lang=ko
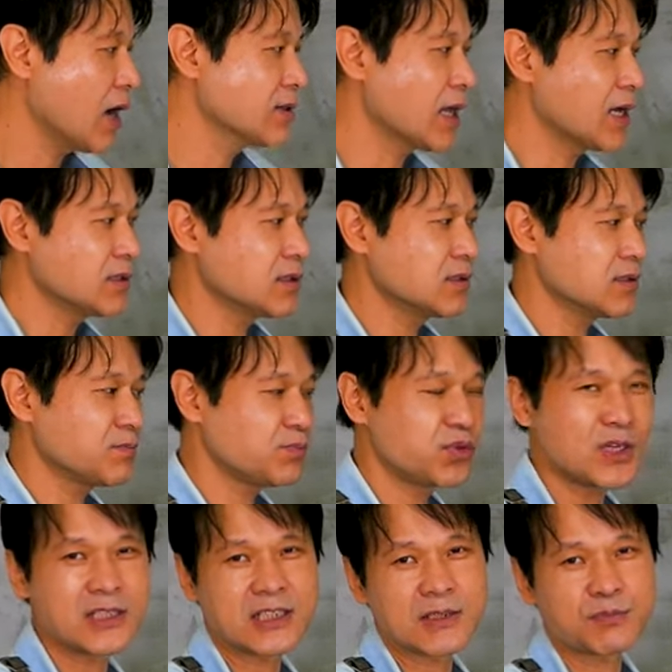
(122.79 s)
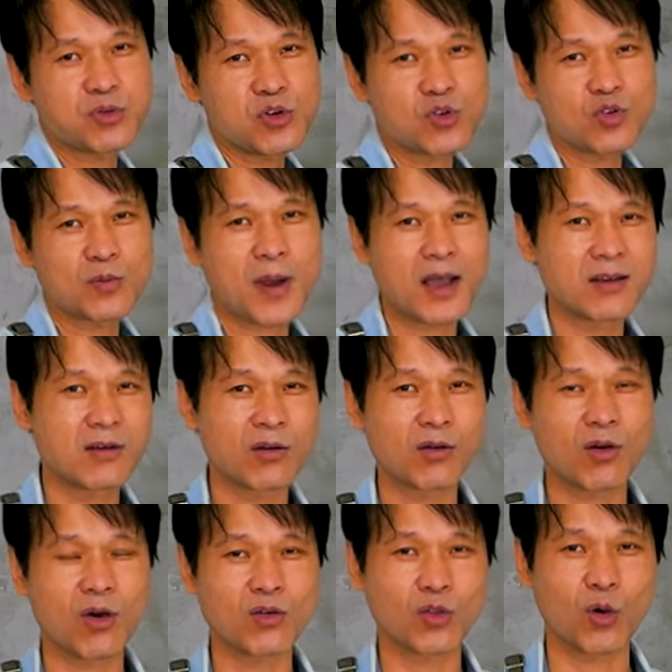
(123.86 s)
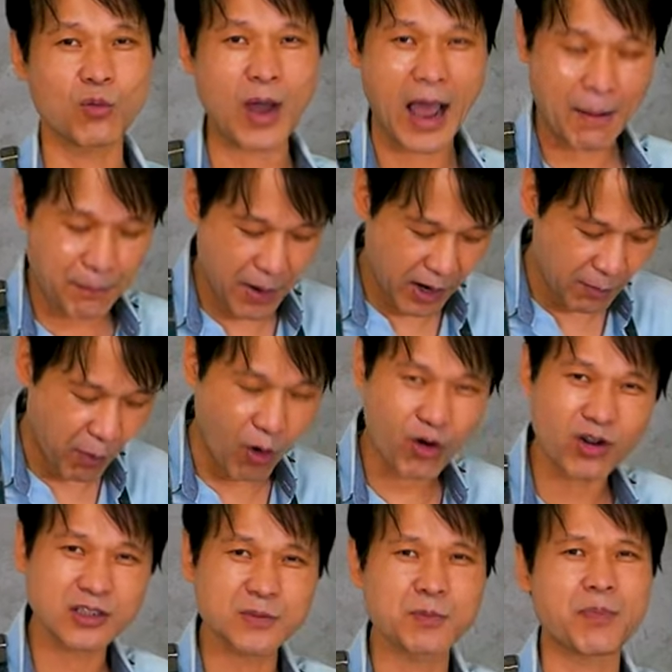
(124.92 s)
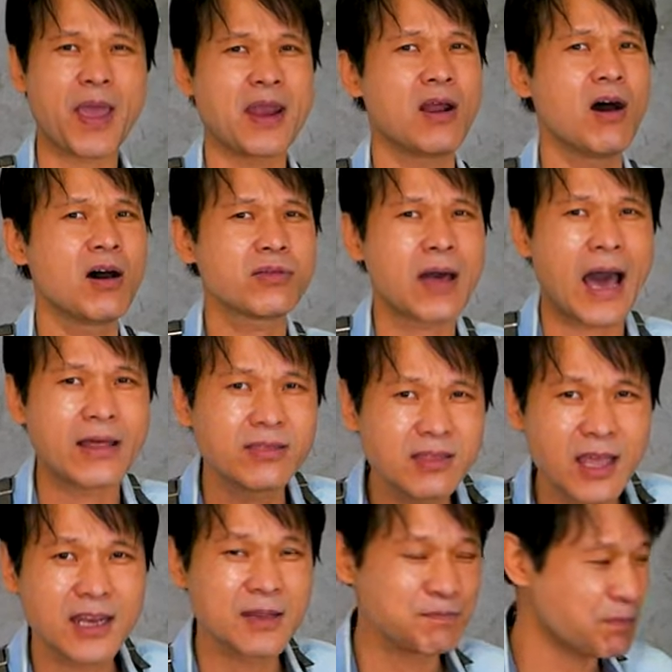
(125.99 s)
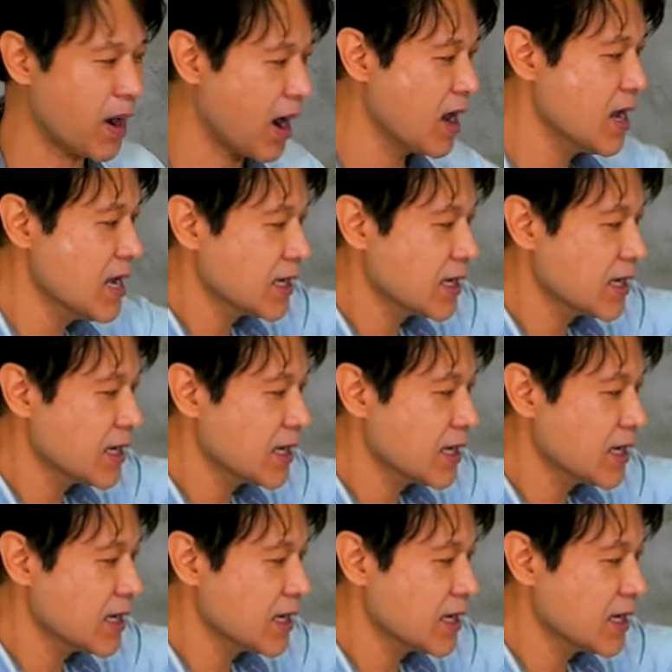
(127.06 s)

나는 프린지 풀고 막 이런 거 너무 앞에가 벌어지면 배 나와서 안 돼 린빠.